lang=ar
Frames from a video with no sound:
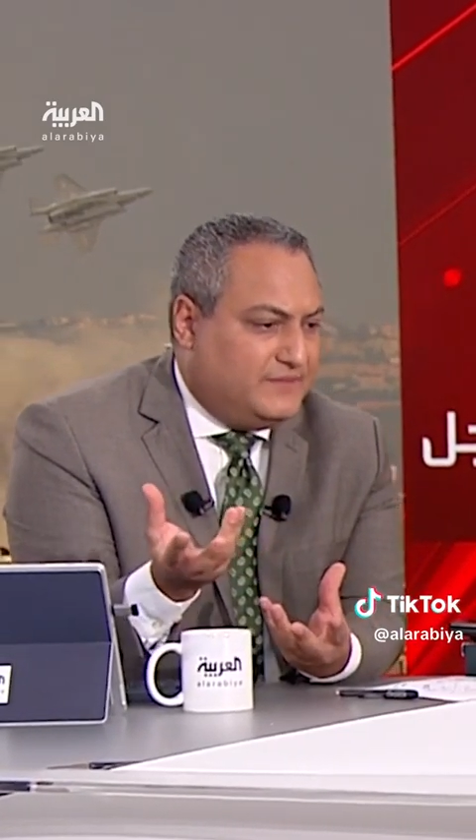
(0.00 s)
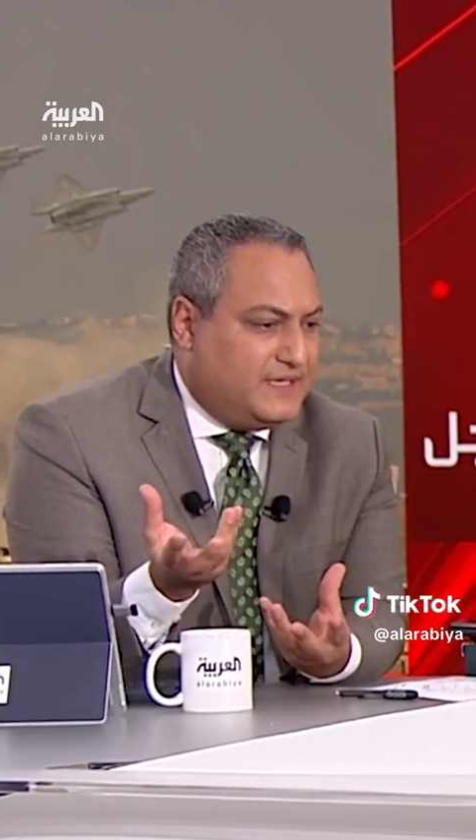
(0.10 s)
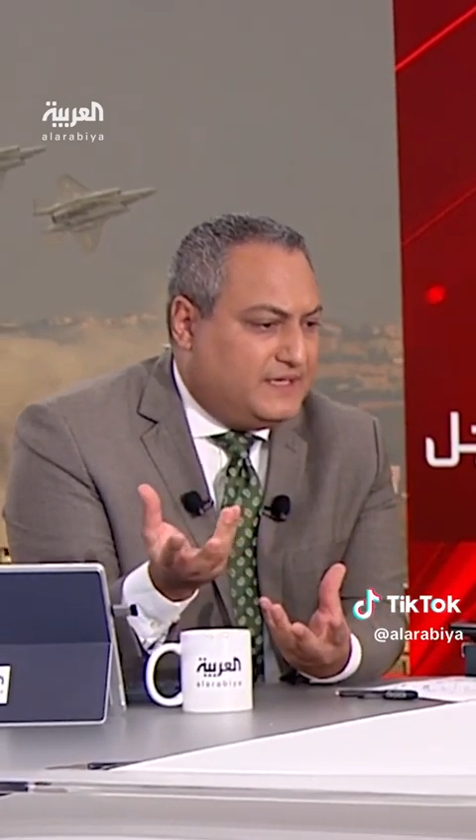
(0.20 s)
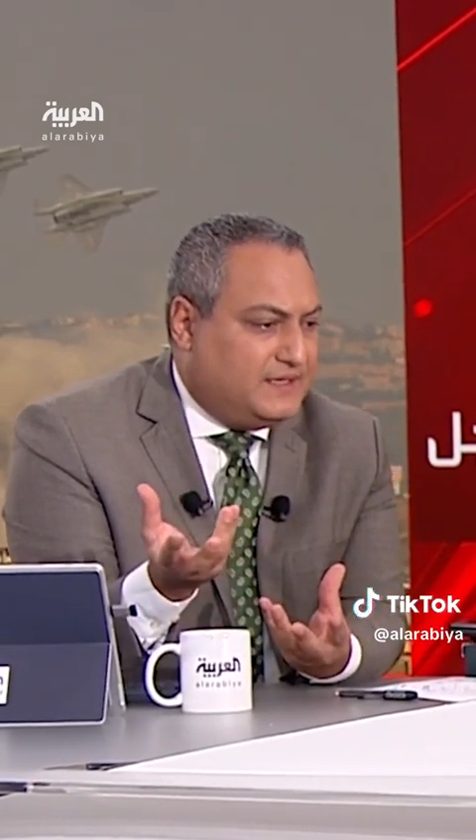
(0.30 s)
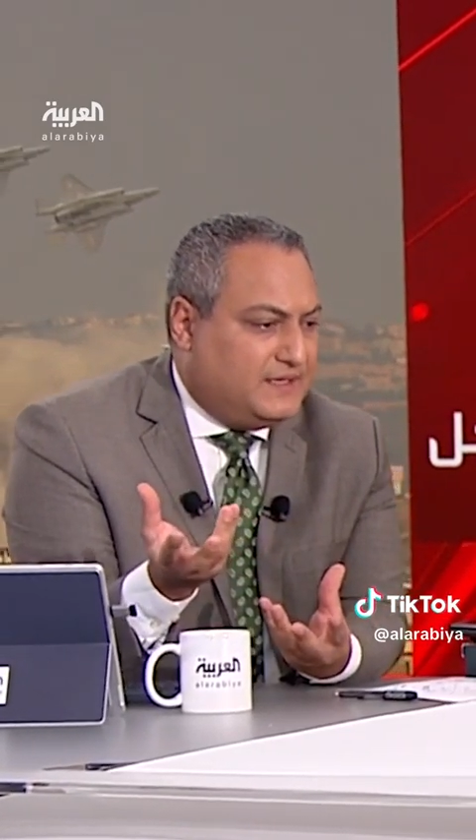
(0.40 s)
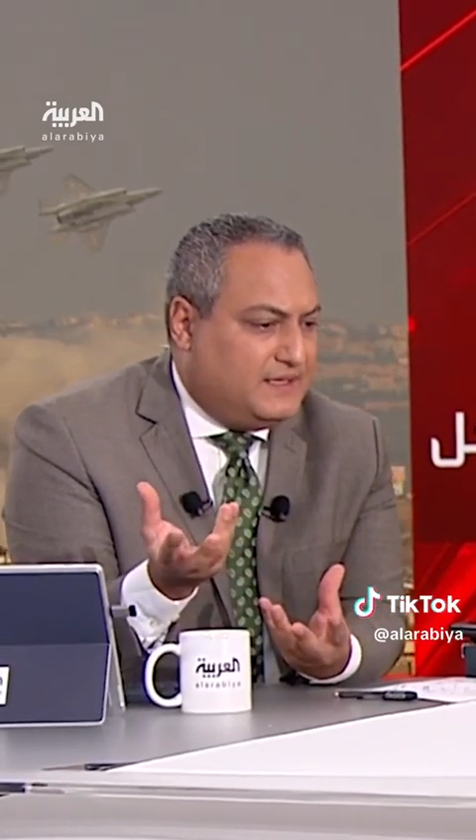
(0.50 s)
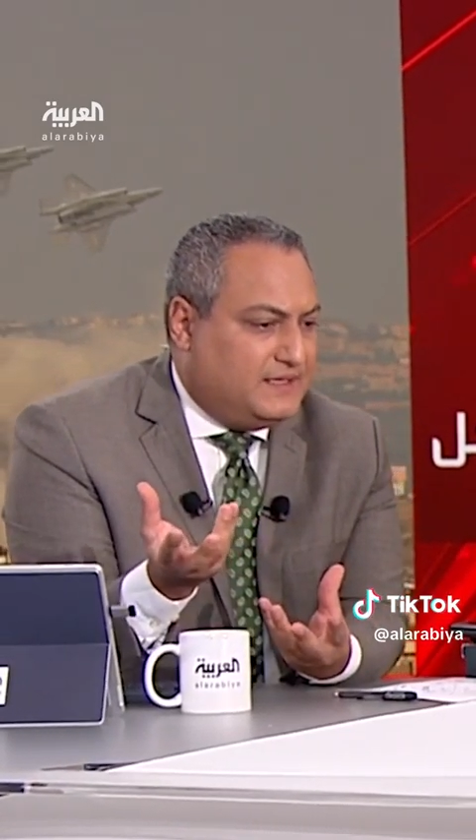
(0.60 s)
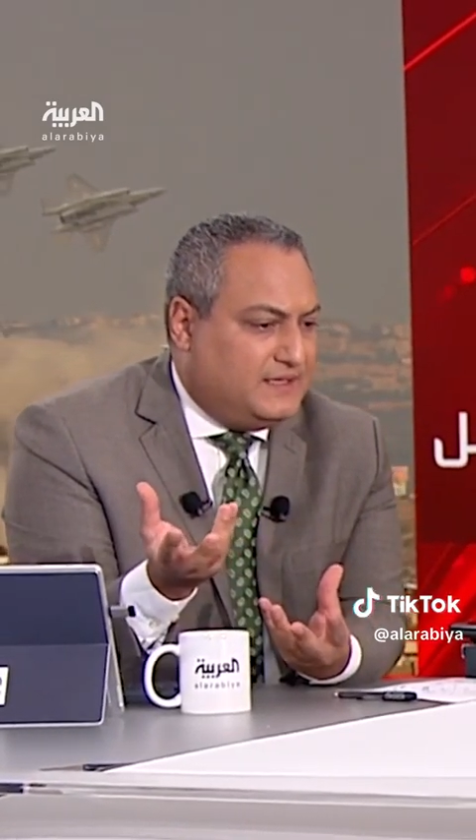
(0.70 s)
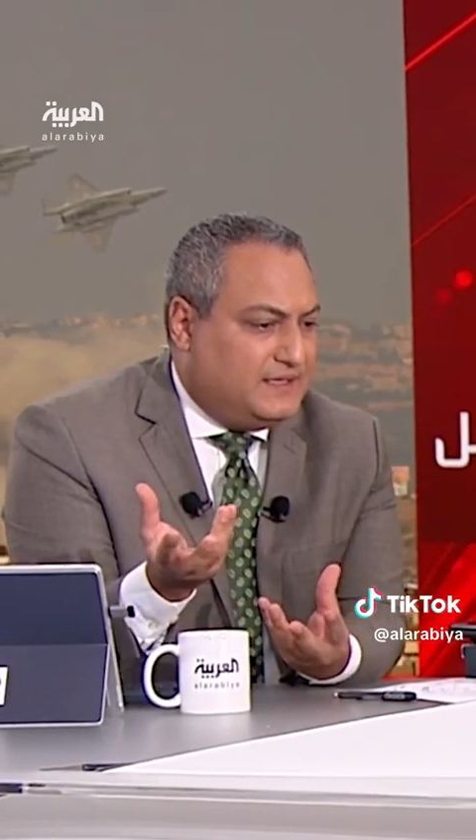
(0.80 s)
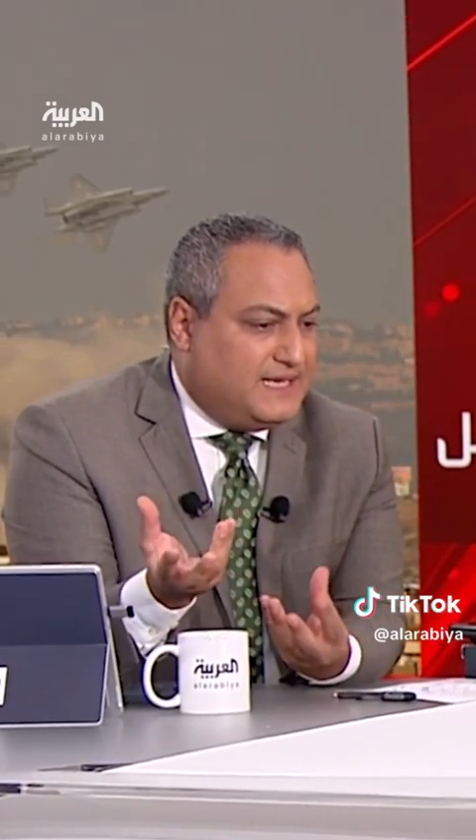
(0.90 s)
من
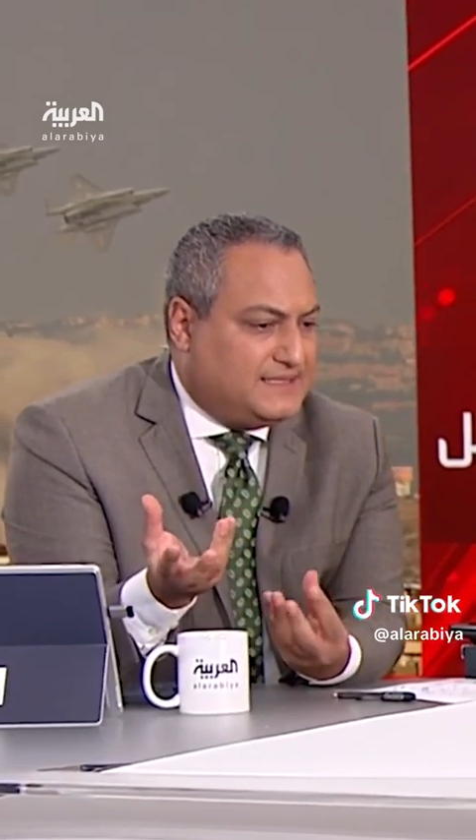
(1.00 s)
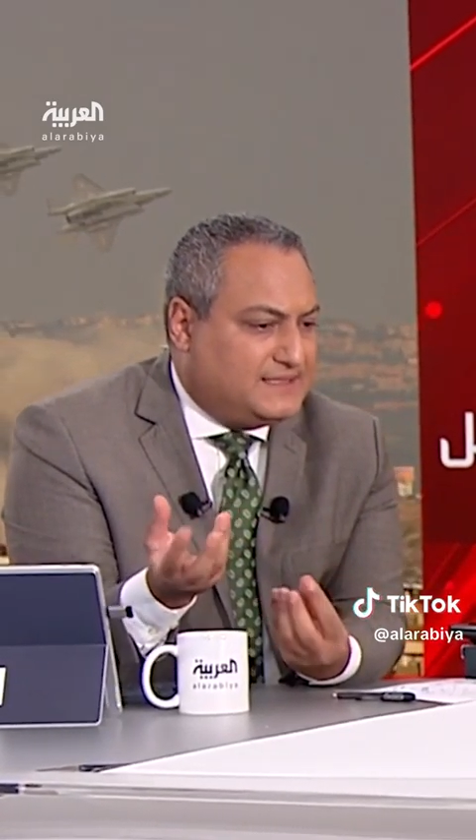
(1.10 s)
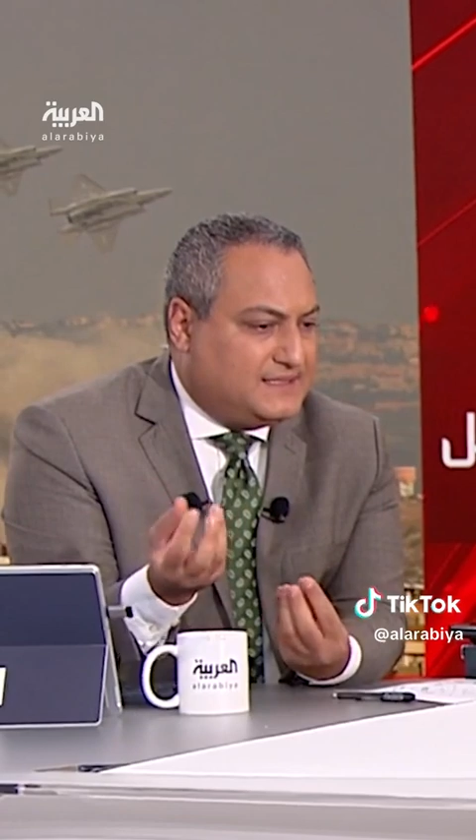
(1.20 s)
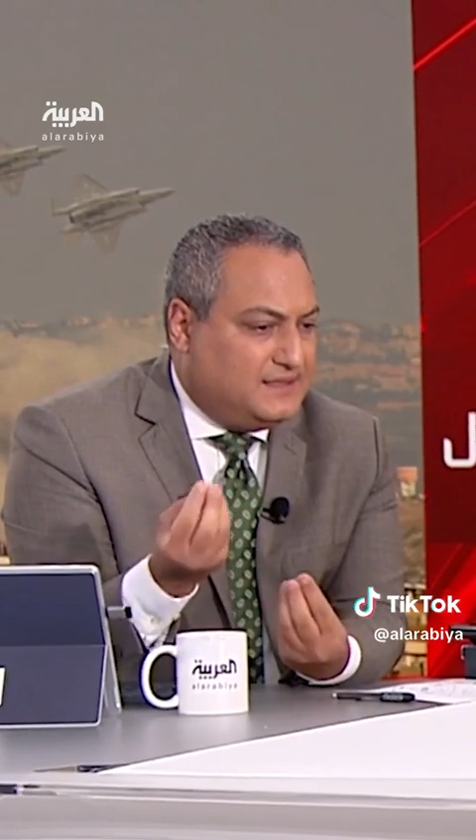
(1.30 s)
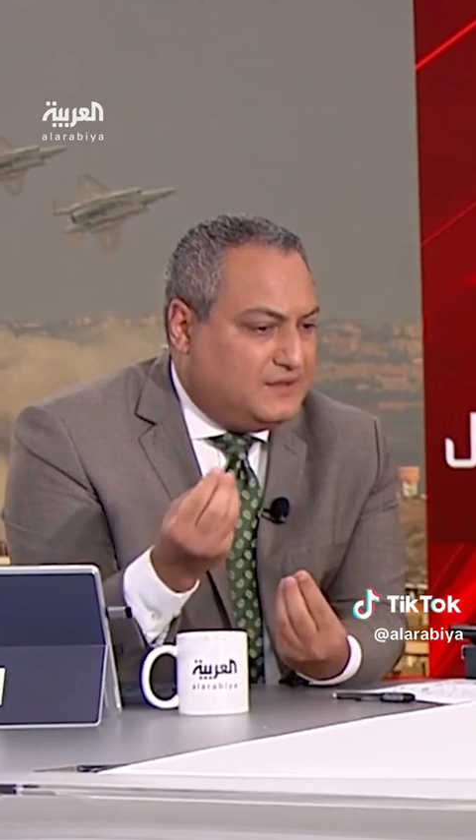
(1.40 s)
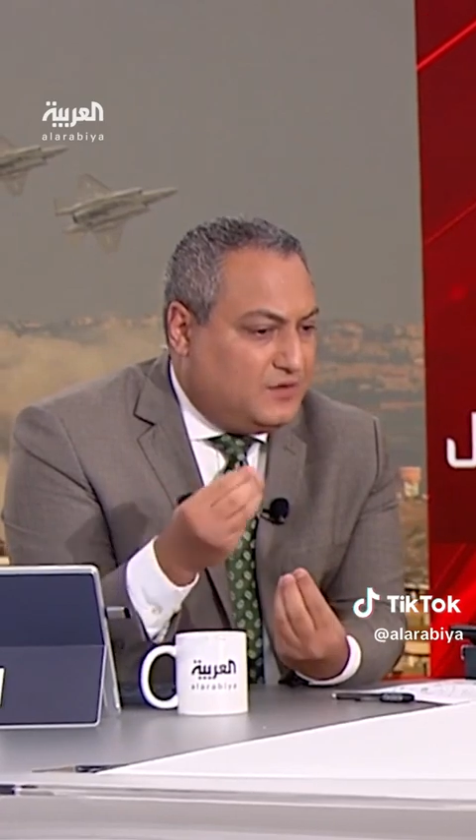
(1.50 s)
الناس